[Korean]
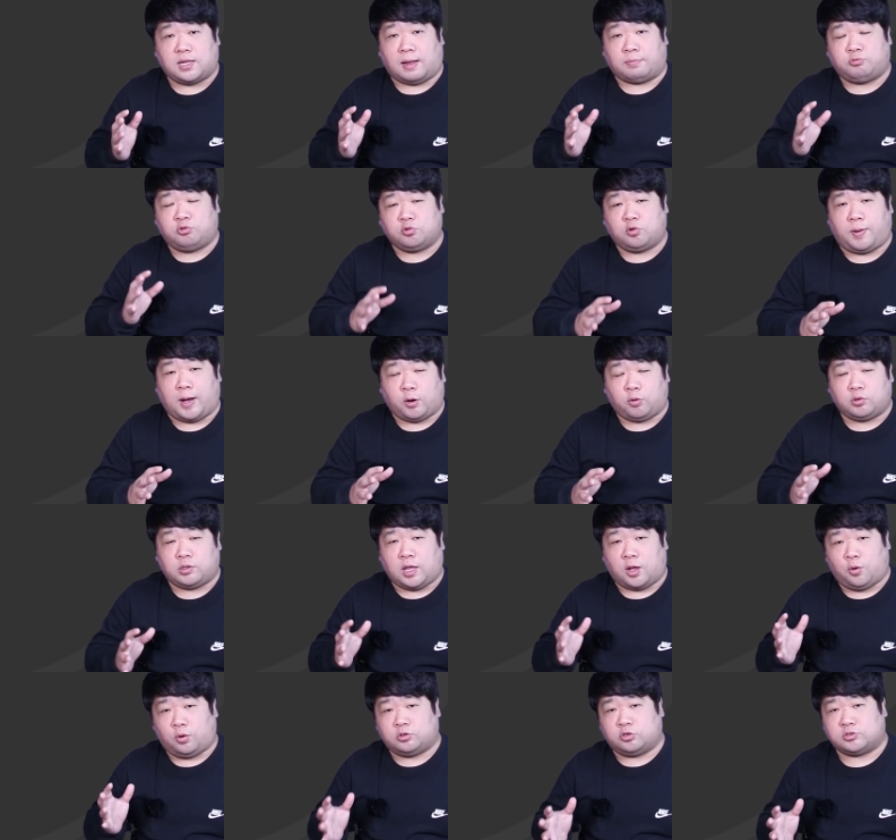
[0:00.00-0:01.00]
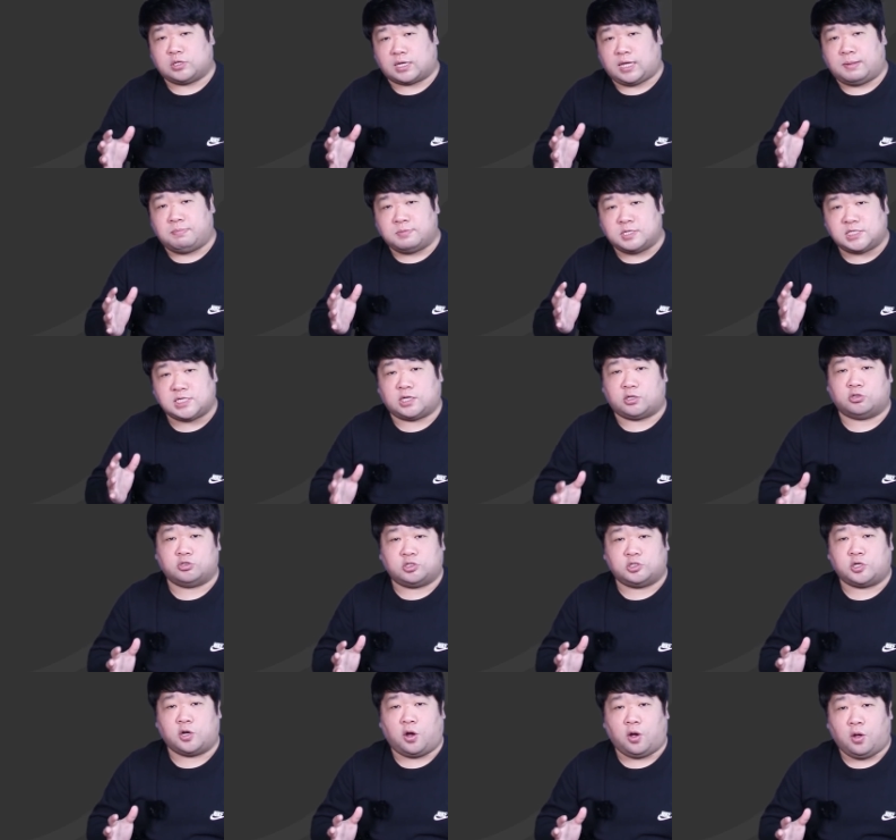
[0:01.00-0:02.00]
앞두고 바로 데려온 선수가 김진현
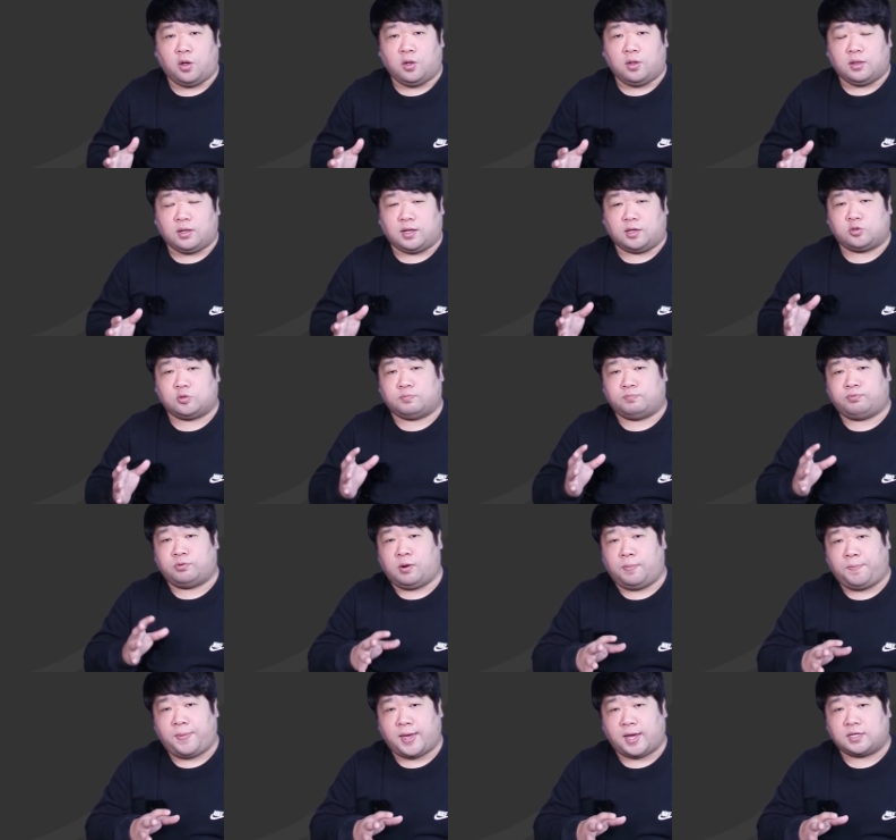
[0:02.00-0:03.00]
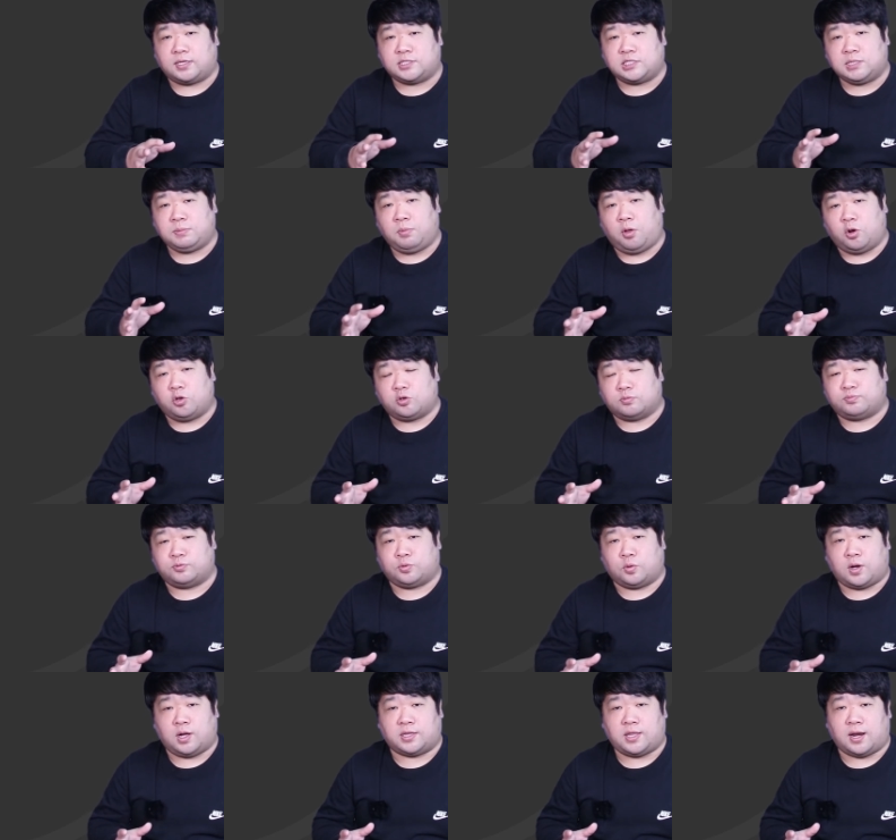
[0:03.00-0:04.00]
선수죠. 그러니까 좀 풀백 측면이
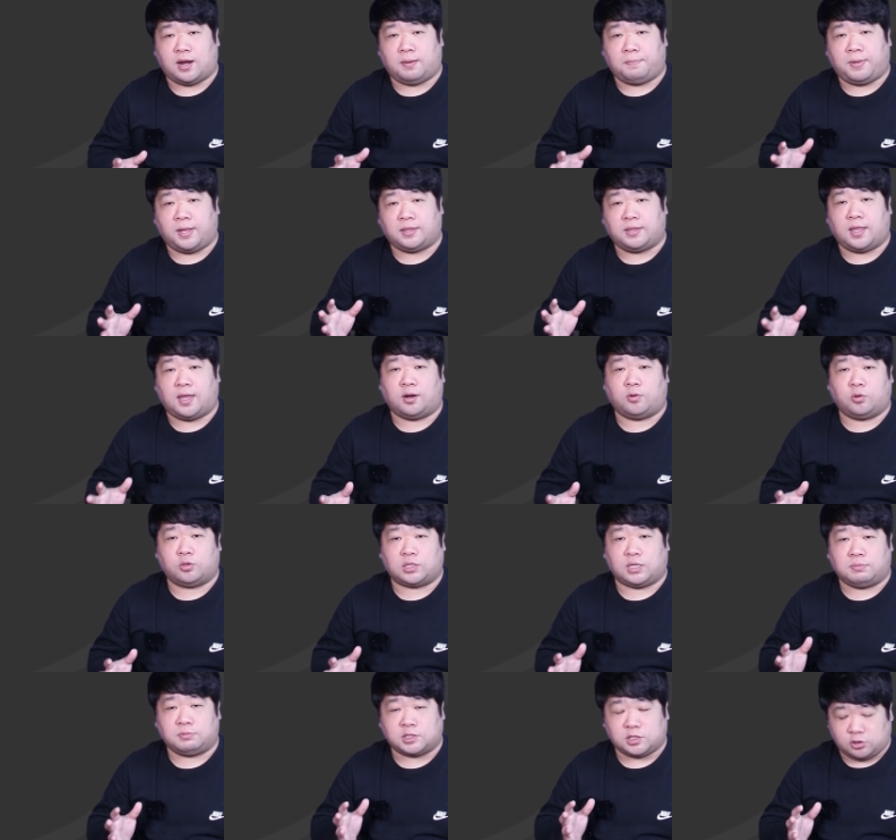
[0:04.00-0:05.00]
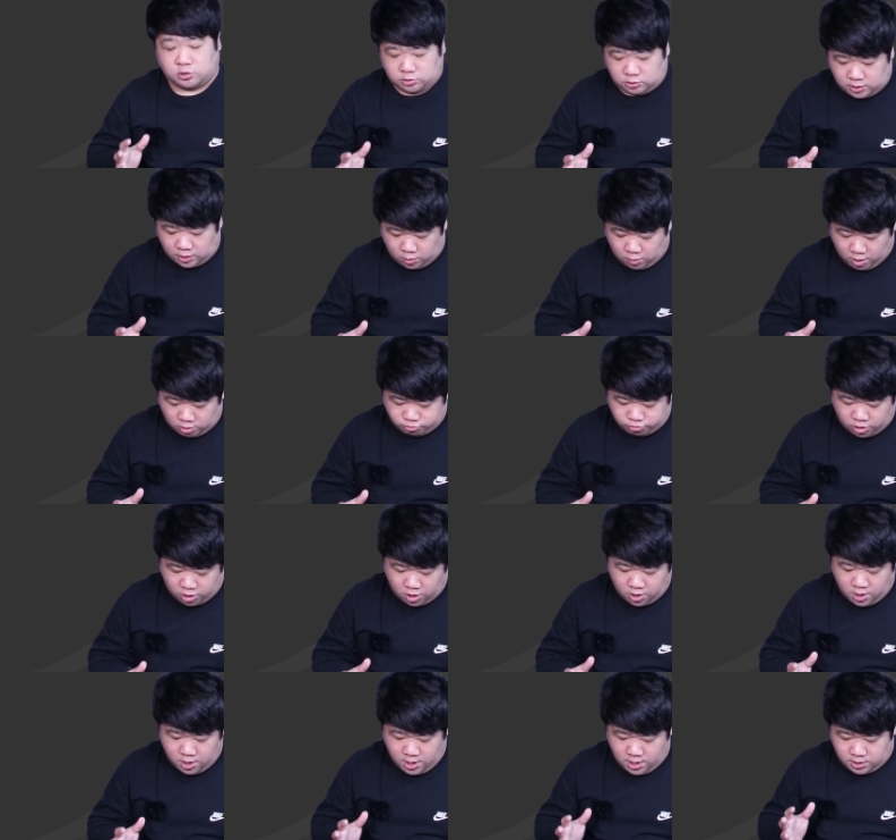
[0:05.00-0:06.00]
좀부족하다는 판단으로 해서 김진환 선수를 데려왔고요.
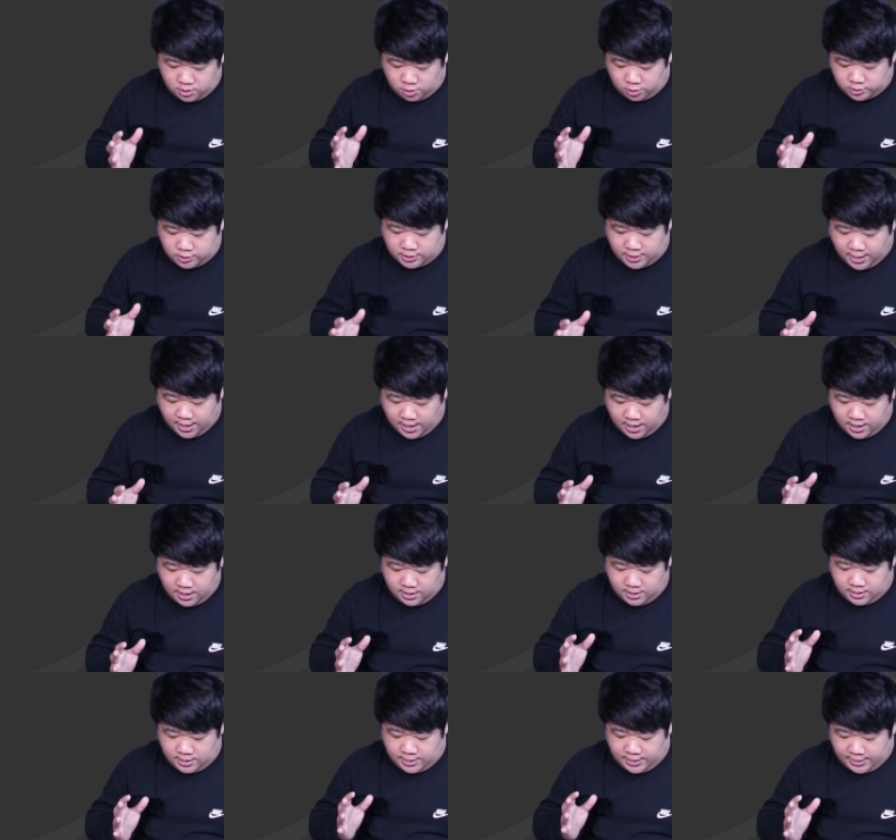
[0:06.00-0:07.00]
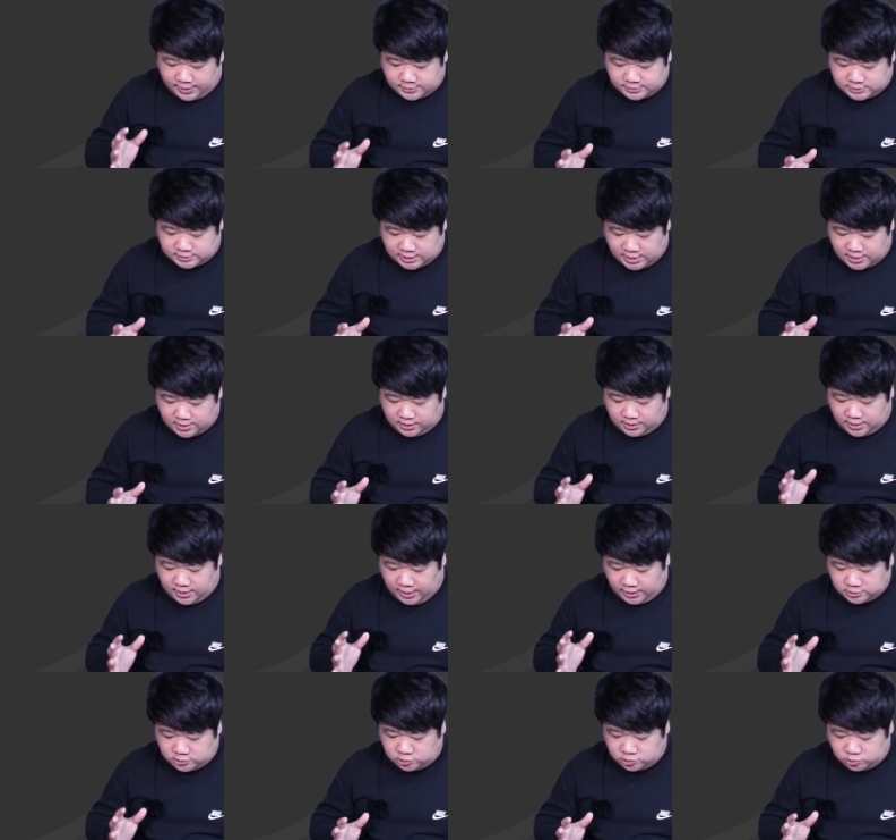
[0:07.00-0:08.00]
여기에 한찬희,
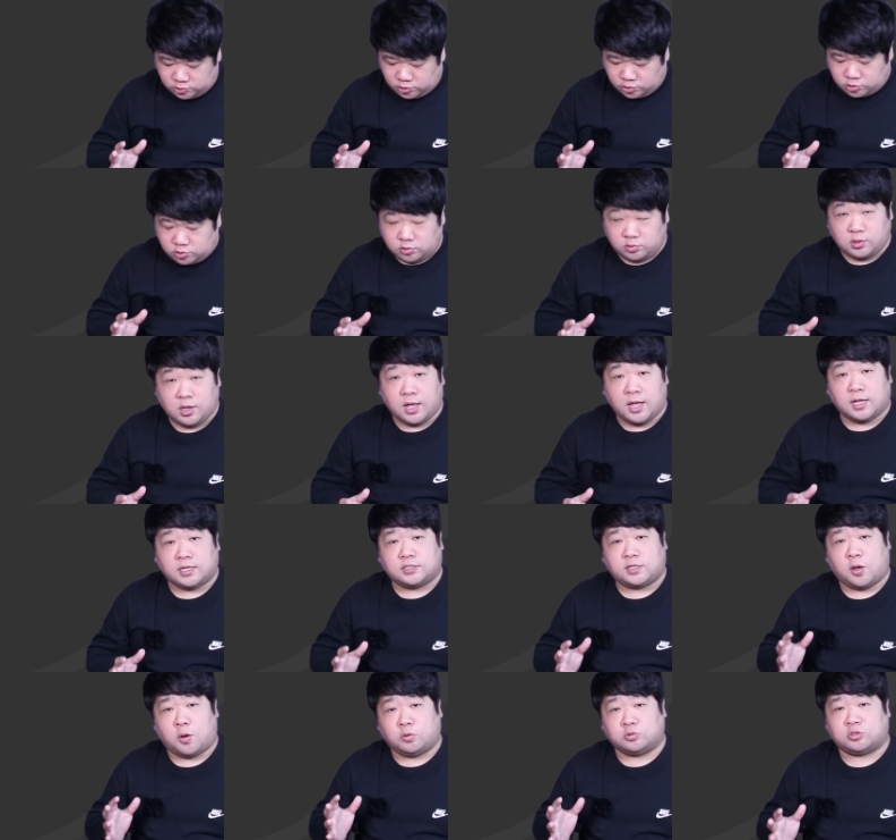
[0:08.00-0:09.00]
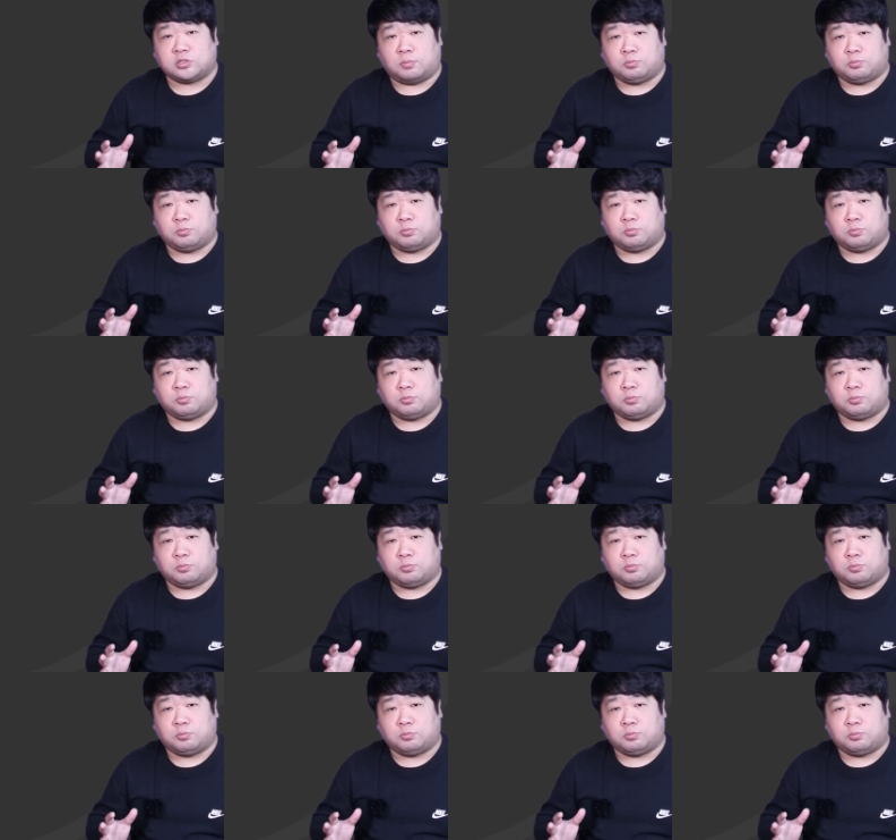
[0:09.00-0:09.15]
한승규 등 최용수